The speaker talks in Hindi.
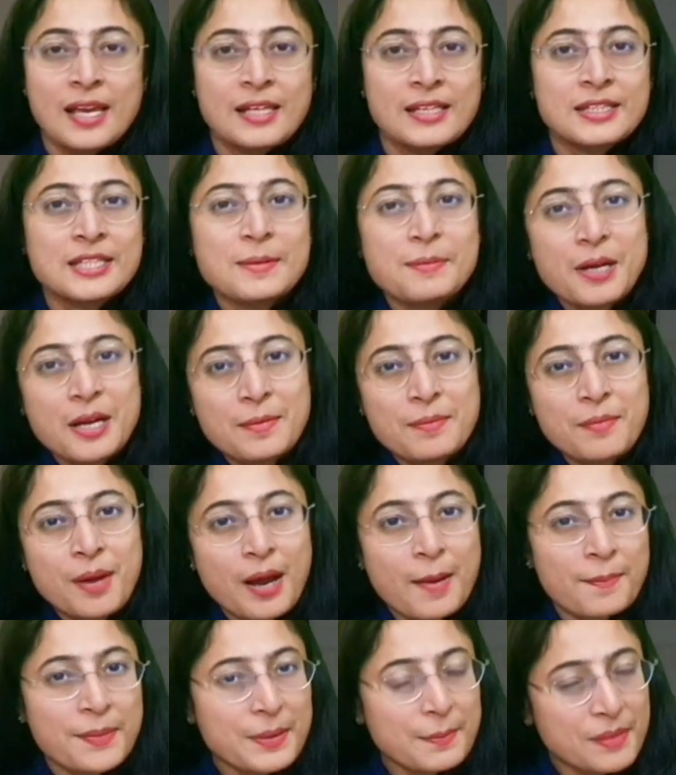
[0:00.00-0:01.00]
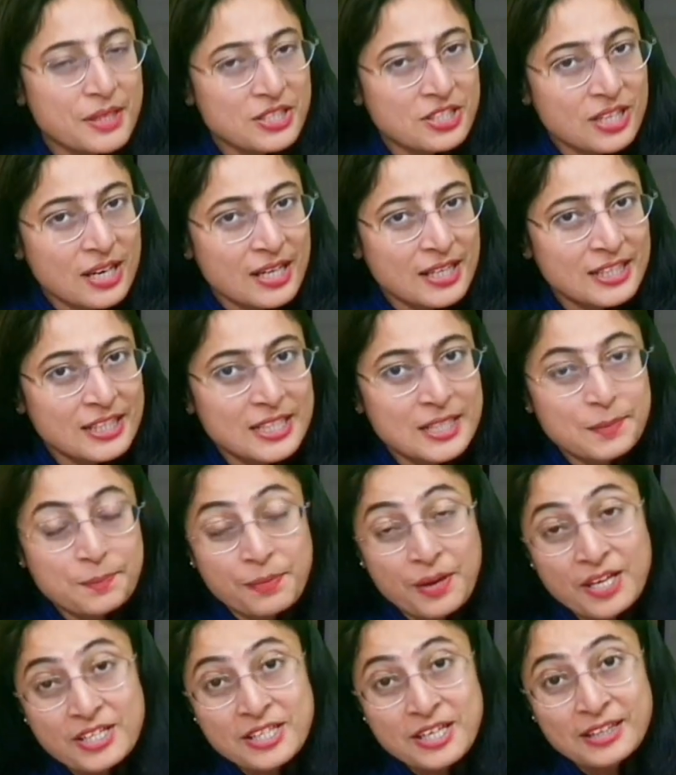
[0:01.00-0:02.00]
जब हम अपनी मनचाही चीज
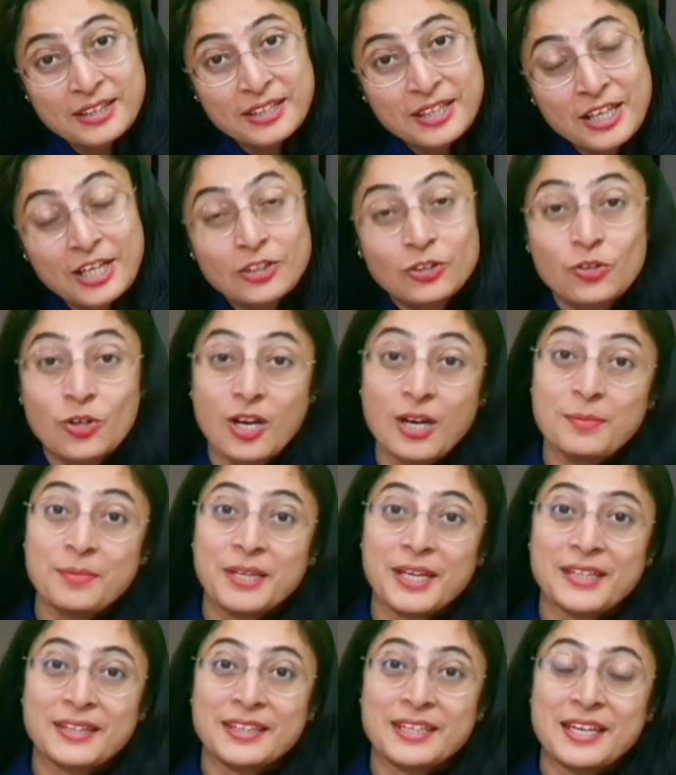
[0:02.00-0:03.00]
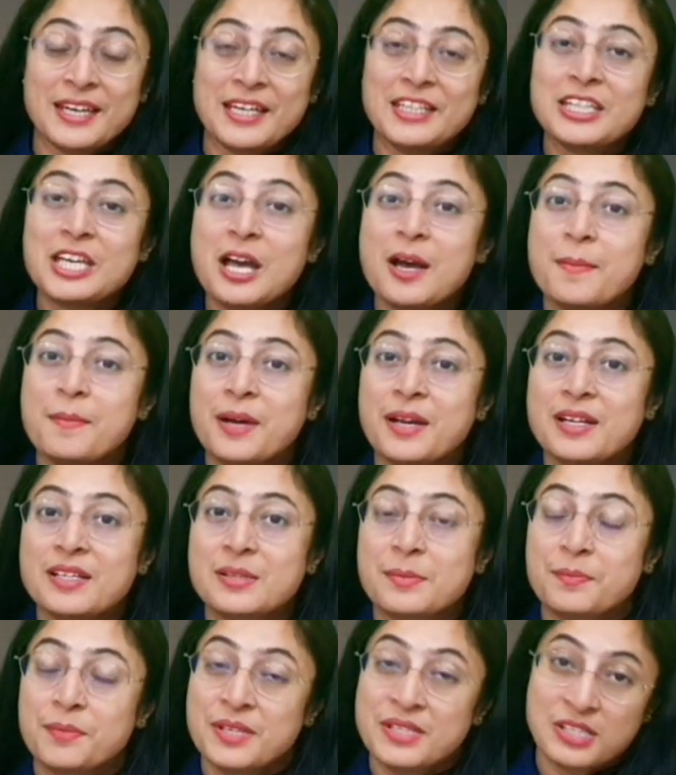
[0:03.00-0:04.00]
पा जाते हैं तो हम कहते हैं कि हमारा
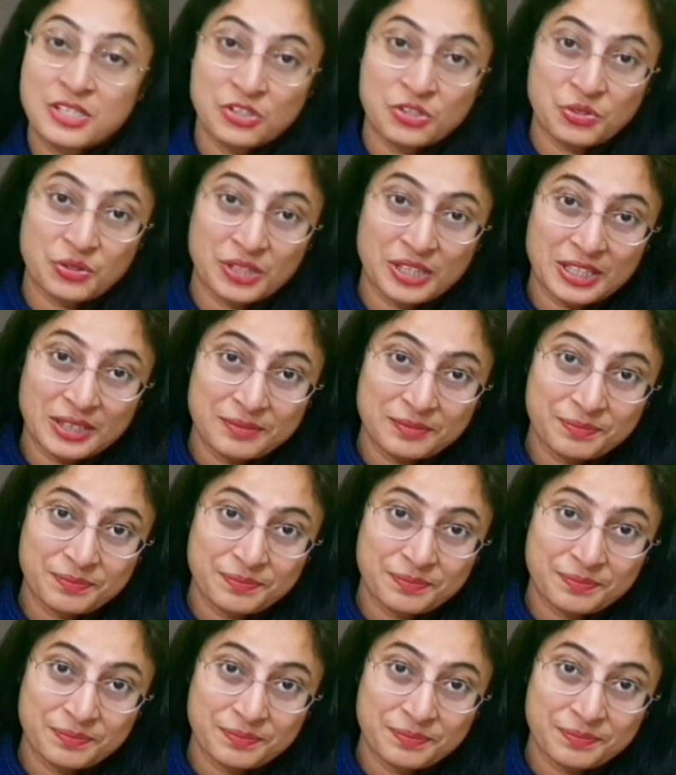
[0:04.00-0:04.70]
सपना सच हो गया